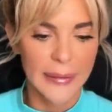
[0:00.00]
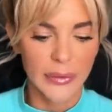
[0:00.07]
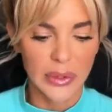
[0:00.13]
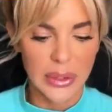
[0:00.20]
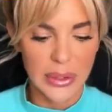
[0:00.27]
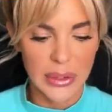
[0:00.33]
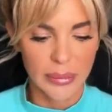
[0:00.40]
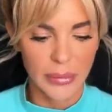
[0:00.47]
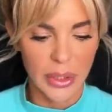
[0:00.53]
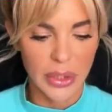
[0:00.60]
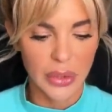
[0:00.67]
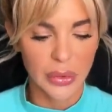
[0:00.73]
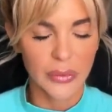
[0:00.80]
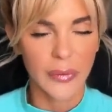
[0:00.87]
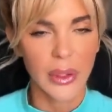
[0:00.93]
То есть если меня
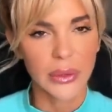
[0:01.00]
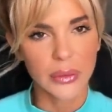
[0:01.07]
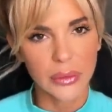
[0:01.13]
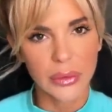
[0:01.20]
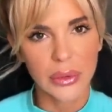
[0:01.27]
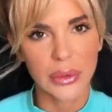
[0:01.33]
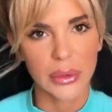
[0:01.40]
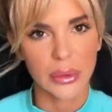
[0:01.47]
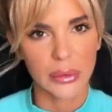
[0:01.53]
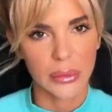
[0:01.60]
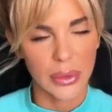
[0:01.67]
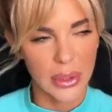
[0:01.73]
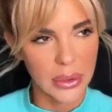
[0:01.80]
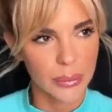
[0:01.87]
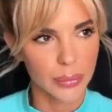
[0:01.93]
что-то волнует, э,
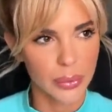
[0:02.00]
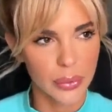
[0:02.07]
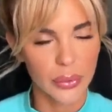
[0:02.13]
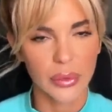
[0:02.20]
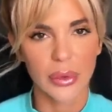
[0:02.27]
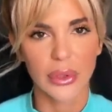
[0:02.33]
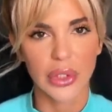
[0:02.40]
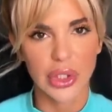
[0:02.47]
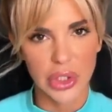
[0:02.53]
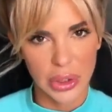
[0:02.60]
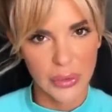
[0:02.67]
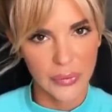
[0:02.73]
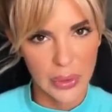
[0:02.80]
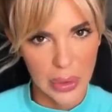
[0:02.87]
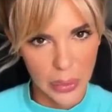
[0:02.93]
это будут
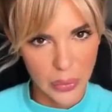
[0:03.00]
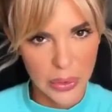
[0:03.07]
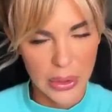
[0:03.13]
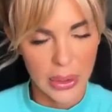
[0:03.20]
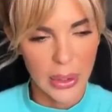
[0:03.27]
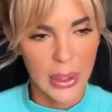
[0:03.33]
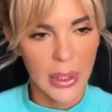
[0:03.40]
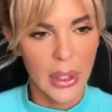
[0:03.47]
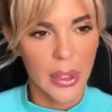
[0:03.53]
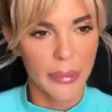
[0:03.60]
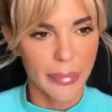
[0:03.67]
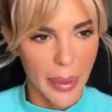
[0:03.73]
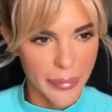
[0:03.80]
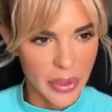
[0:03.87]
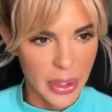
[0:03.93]
считывать люди
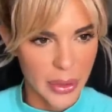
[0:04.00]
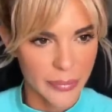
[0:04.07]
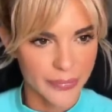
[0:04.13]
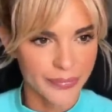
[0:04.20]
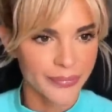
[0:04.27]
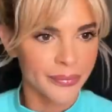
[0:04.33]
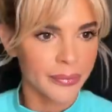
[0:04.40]
по мне.